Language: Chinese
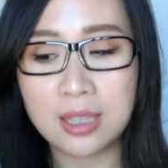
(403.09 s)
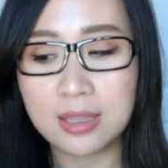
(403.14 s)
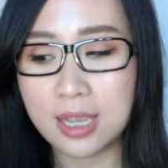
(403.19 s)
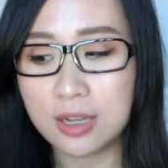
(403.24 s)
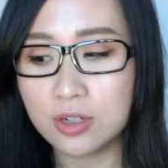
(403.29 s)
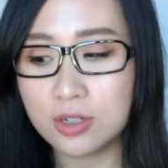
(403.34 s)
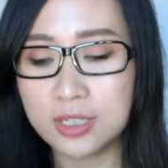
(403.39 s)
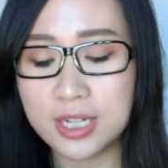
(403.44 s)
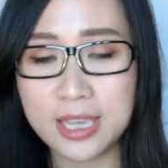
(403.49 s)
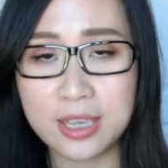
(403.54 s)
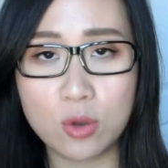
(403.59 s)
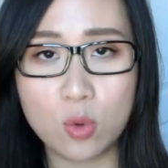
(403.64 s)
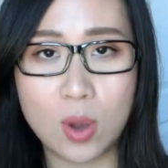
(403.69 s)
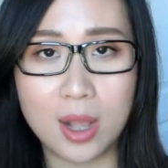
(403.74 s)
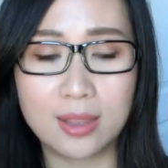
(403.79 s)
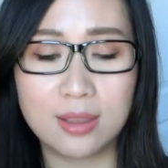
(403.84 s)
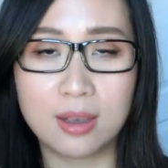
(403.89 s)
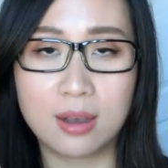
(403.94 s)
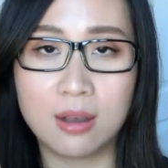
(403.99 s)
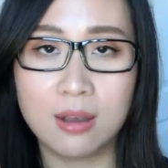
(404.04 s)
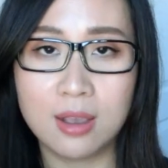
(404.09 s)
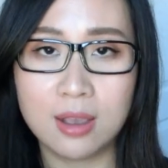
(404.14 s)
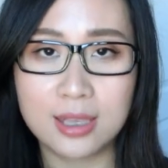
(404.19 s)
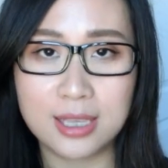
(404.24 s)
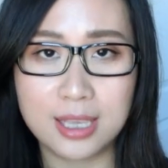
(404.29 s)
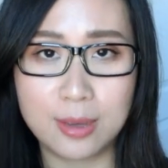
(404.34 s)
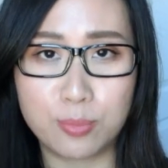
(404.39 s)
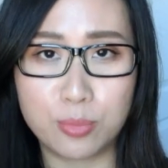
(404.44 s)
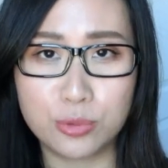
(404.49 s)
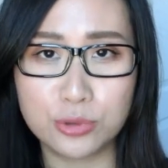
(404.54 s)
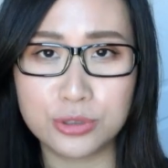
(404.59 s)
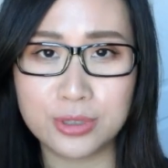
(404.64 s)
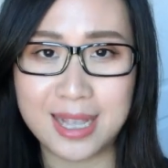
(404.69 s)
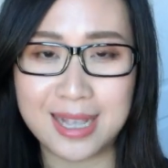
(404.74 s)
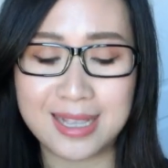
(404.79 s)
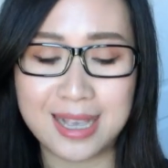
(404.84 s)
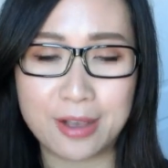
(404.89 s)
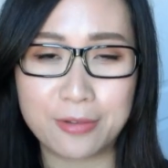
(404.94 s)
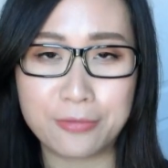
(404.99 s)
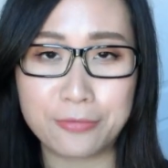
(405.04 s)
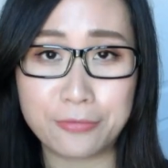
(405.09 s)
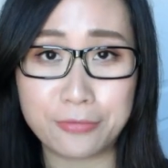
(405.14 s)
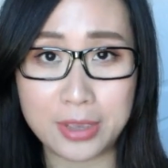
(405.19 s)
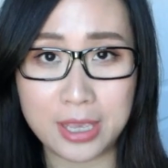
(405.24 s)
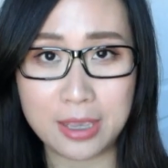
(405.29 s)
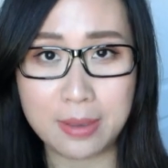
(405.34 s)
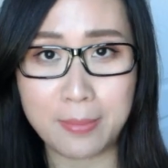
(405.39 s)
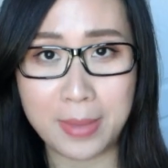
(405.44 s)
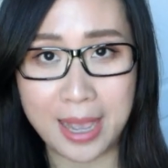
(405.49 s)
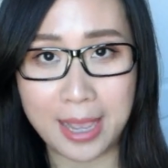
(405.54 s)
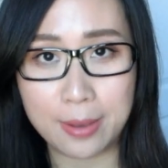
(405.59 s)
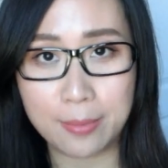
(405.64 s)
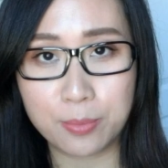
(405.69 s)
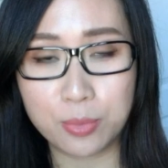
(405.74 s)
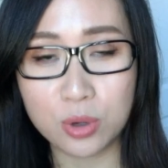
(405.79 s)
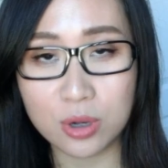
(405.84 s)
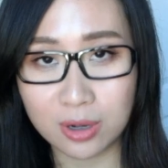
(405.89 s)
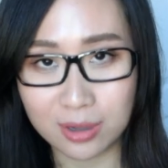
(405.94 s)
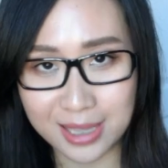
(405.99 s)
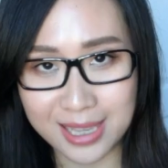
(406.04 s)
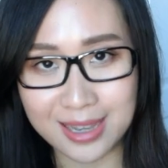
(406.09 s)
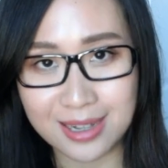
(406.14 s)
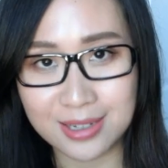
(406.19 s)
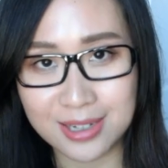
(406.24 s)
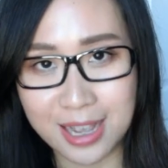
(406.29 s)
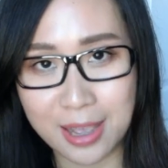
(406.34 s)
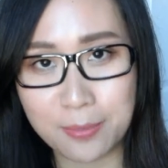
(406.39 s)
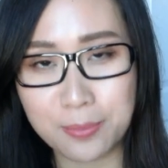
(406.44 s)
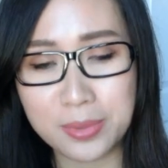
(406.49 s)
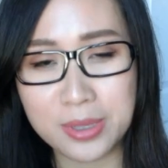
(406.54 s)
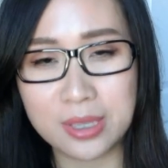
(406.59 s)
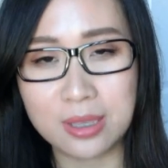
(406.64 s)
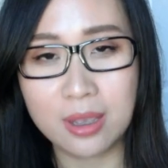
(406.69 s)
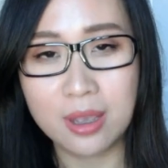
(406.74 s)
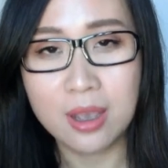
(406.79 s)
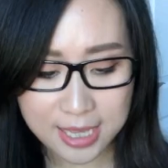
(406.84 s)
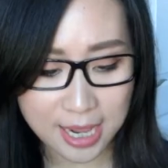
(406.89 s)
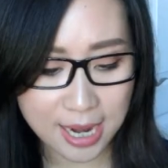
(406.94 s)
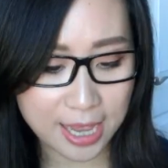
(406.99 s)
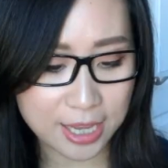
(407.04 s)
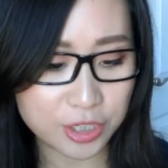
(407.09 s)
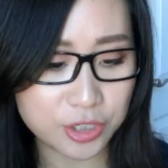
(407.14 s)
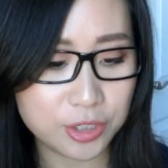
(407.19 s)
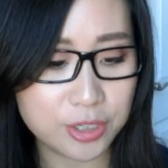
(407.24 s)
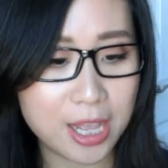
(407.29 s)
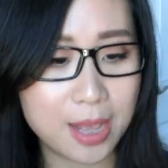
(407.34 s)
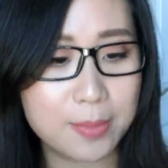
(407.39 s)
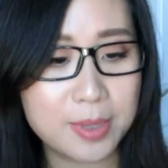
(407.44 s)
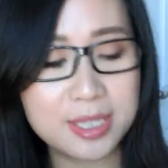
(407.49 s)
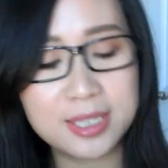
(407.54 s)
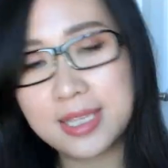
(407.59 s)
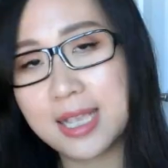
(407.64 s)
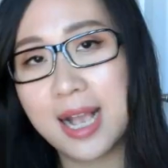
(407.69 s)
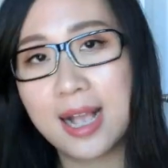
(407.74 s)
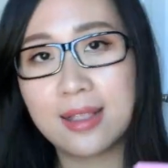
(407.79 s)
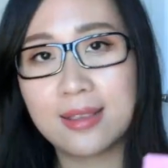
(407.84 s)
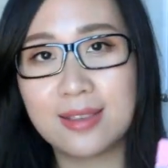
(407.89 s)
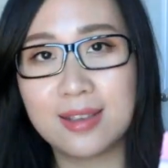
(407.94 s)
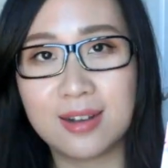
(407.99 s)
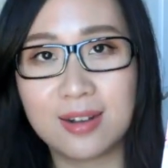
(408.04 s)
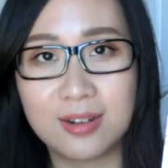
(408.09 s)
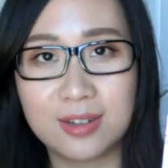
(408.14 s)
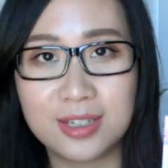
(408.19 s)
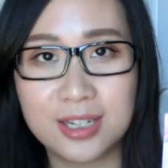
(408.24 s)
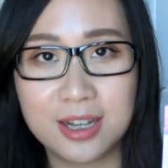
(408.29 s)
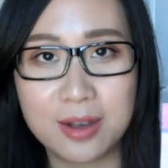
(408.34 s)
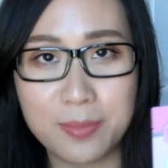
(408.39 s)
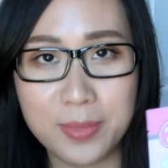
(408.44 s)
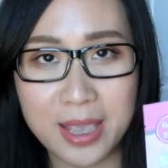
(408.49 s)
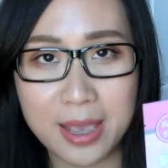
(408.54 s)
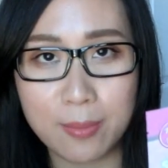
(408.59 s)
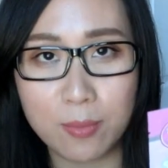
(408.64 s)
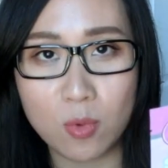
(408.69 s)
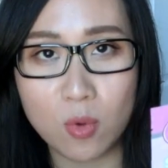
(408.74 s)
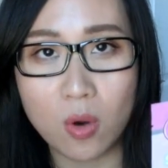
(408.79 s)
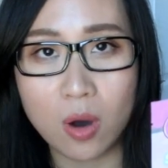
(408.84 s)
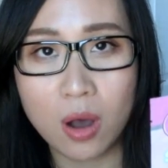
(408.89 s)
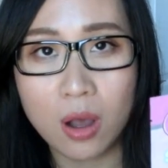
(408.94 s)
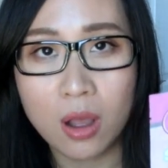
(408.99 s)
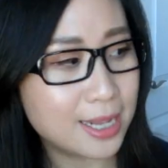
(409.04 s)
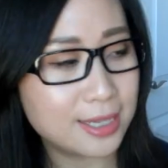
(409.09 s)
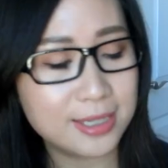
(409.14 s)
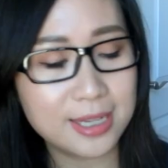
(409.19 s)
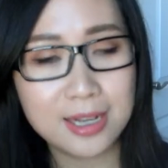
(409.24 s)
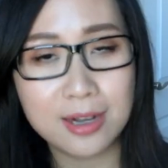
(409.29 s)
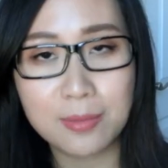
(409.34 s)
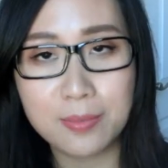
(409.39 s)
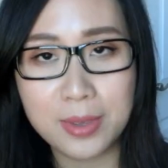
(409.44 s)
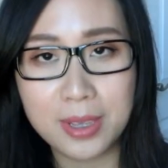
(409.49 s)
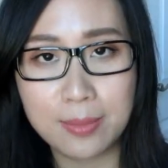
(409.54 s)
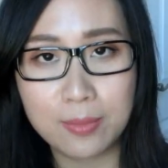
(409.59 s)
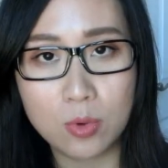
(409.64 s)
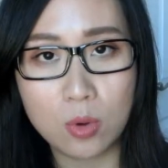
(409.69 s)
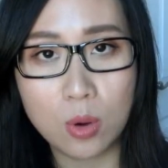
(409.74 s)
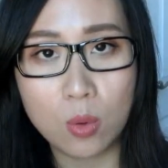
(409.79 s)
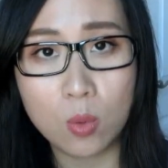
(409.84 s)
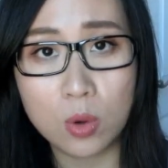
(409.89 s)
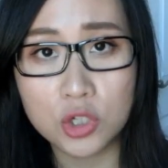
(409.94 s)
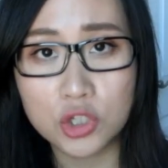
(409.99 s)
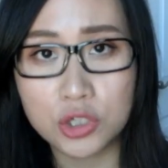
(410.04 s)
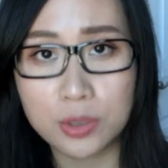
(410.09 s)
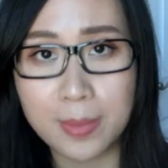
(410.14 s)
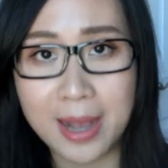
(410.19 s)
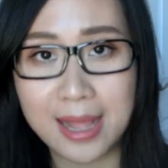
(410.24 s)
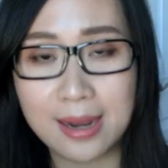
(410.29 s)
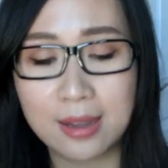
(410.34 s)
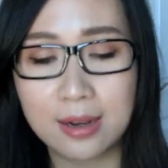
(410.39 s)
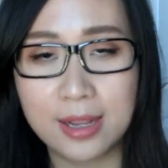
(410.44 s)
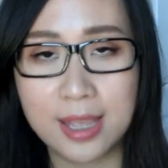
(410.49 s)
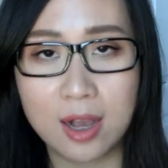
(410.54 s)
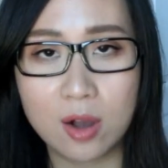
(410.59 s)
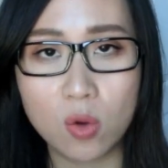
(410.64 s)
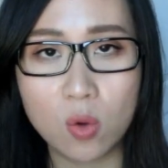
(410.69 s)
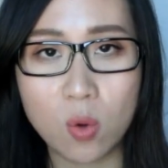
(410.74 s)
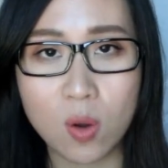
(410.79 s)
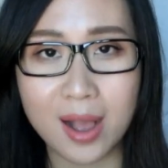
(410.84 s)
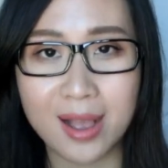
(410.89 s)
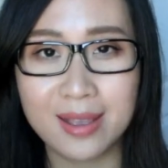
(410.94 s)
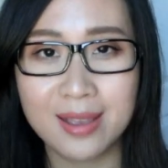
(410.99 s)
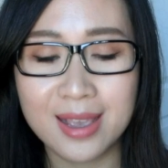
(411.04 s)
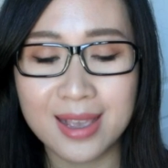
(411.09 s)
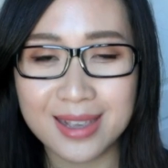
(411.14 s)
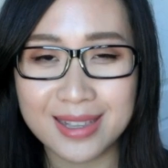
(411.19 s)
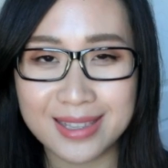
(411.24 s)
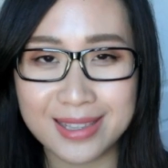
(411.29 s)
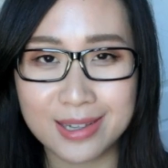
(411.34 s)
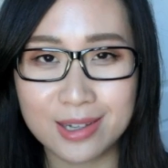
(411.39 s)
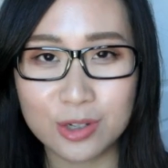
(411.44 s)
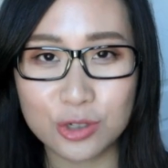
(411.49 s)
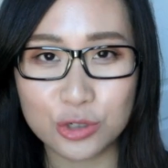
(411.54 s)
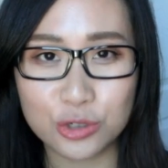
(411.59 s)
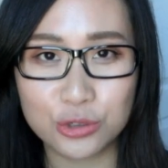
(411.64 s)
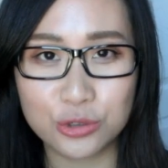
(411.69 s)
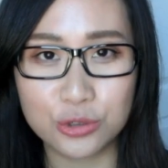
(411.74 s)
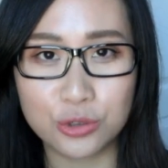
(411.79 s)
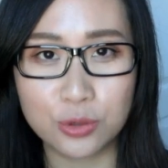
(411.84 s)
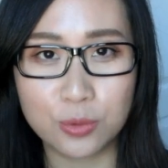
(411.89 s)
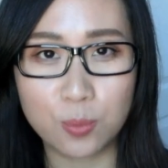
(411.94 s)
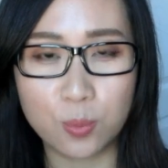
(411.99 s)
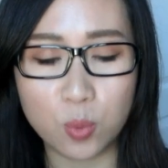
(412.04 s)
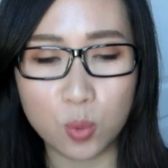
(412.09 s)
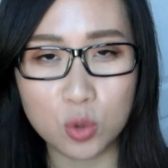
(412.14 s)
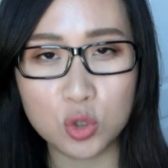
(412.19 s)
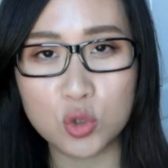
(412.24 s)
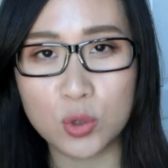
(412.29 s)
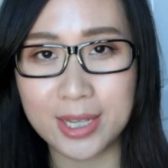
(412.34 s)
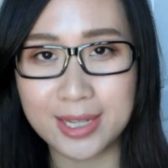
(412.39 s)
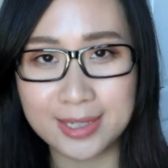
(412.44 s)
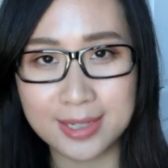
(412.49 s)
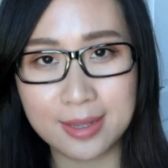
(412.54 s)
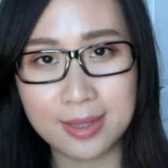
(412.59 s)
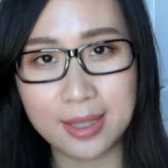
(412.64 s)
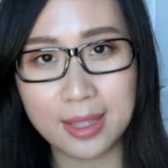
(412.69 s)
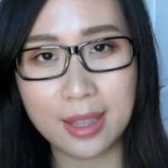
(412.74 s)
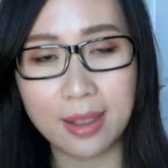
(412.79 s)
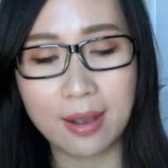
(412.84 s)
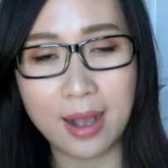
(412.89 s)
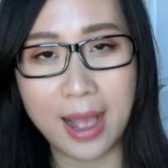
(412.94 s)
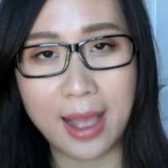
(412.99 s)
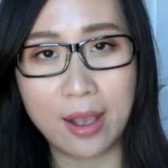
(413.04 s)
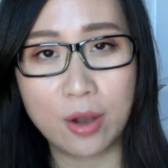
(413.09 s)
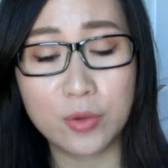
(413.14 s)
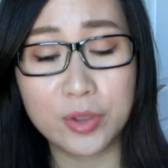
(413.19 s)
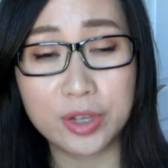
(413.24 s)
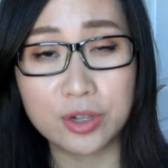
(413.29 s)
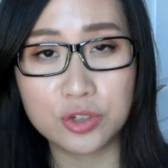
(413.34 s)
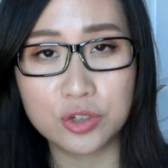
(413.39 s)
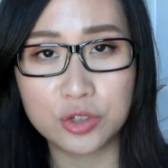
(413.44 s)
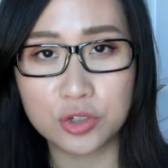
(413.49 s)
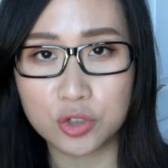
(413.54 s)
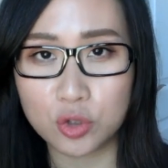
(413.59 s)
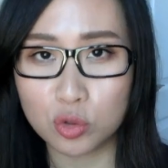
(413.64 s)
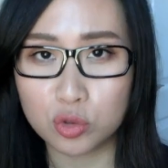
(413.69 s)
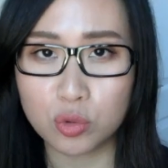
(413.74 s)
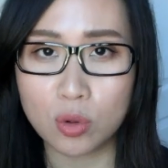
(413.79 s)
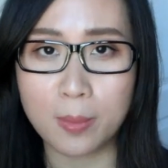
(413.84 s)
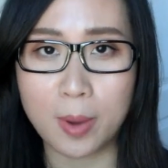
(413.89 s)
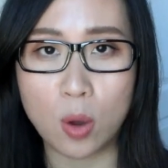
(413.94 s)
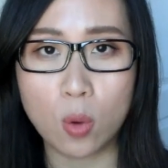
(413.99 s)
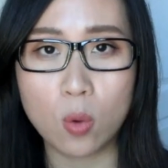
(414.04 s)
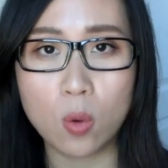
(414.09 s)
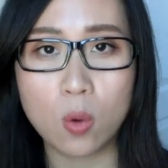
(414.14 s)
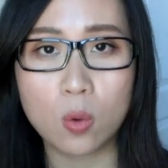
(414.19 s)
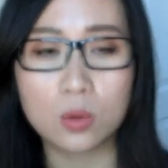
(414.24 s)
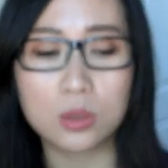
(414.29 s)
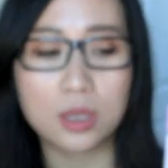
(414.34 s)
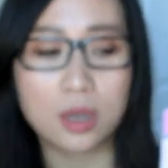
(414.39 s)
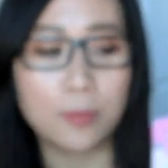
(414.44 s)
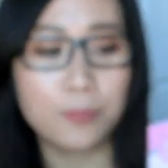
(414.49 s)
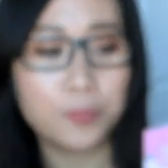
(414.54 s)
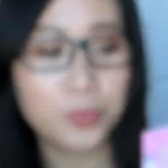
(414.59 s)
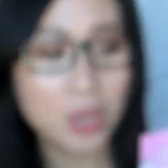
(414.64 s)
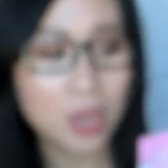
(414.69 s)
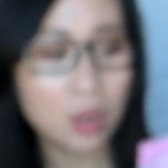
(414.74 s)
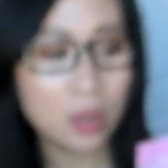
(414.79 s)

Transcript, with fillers: 但是这一款呢，也不是大家非买不可的一个产品。下来是他们家的这个面膜，这个面膜我只买了2款，一个是补水镇定，还有一个是收缩毛孔的。